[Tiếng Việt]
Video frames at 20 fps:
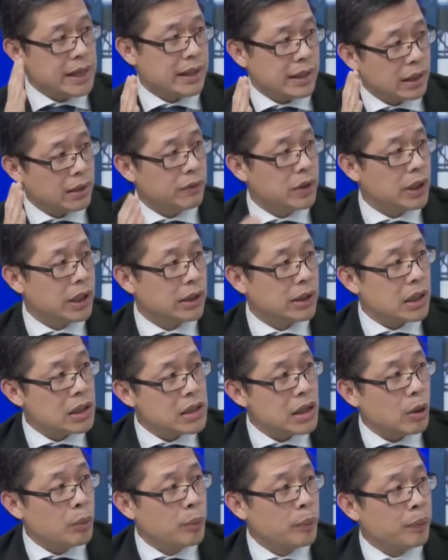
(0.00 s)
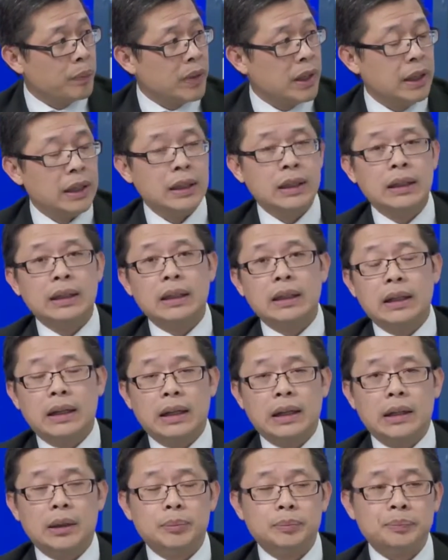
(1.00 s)
gia tăng vấn đề tăng sông
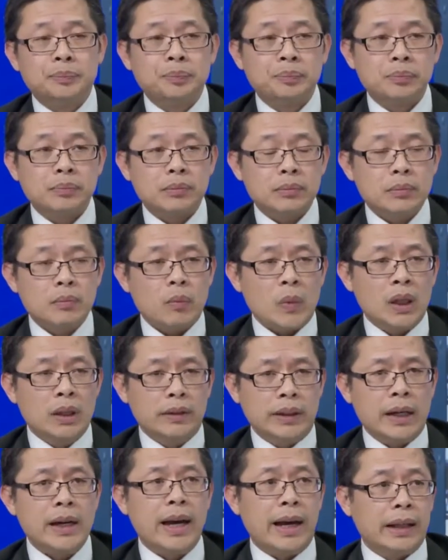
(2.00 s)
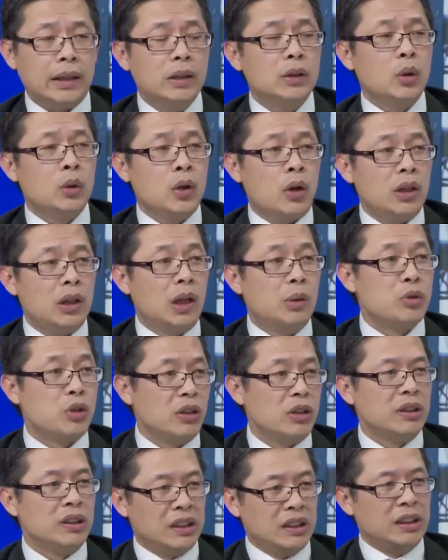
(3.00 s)
à, chẳng hạn như tôi nói là hôm
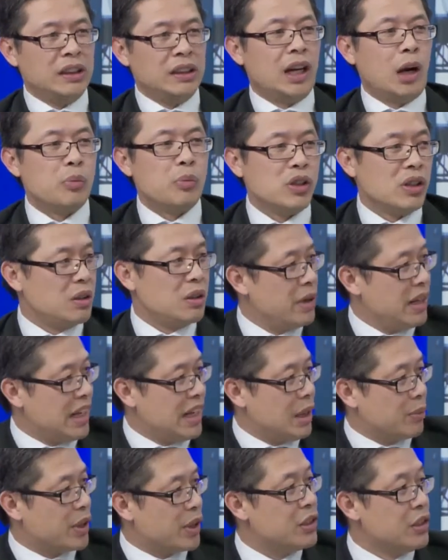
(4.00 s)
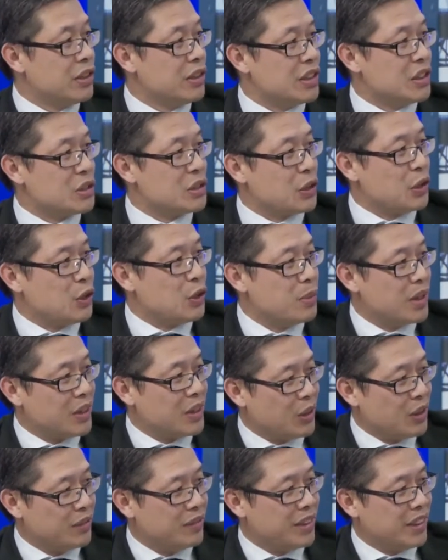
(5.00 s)
trước hôm trước mình làm cái chương trình show mà
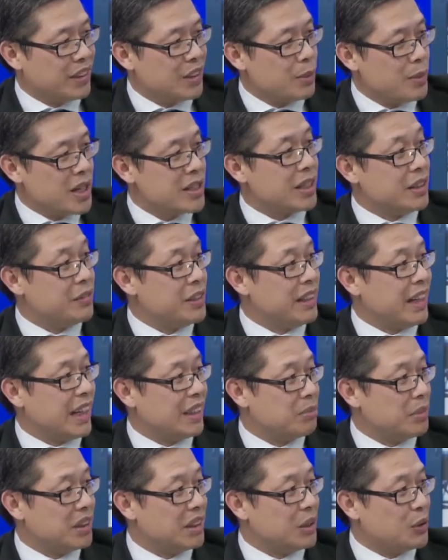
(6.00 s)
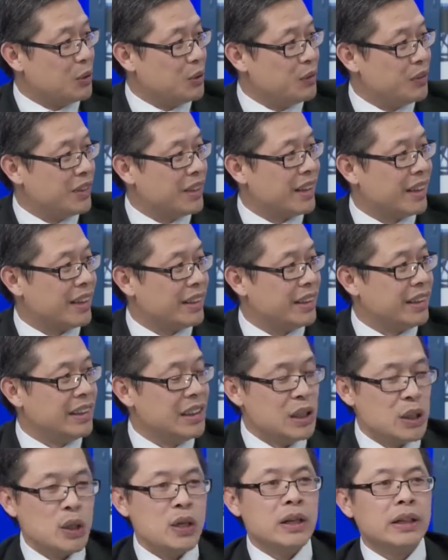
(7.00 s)
nói về có bác sĩ Phương Anh mình nấu vấn đề thì
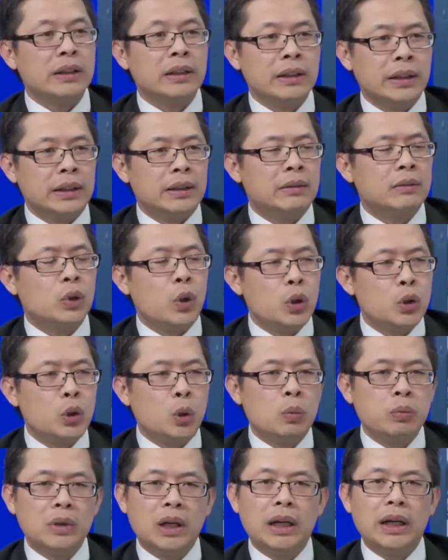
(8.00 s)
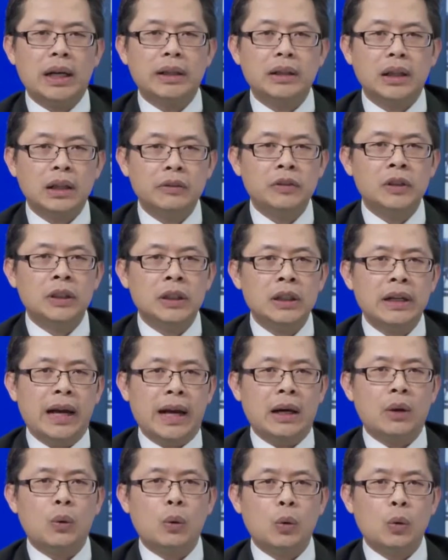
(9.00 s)
no, yeah. Dạ. thì nói Đúng. chung đó là những phương thức
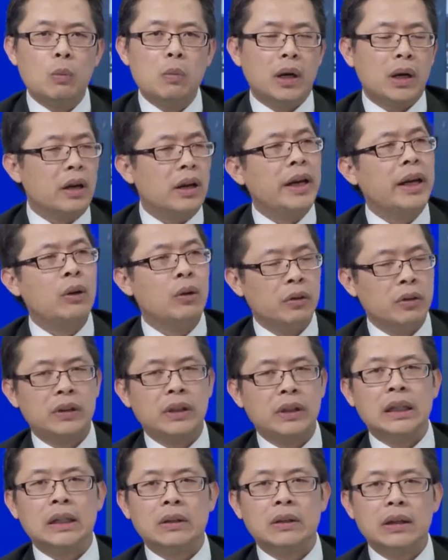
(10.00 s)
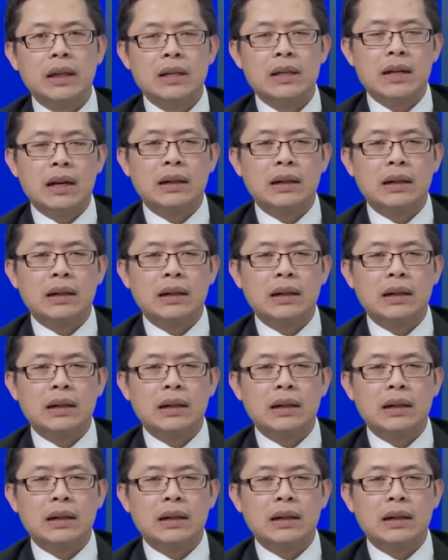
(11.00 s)
ăn uống mà nó healthy có nghĩa